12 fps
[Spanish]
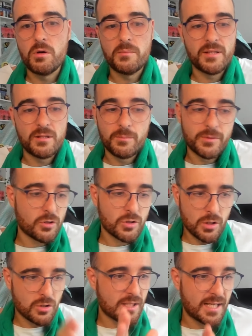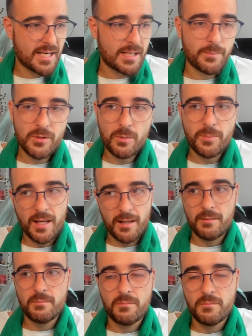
Y me los quiero sacar rápido para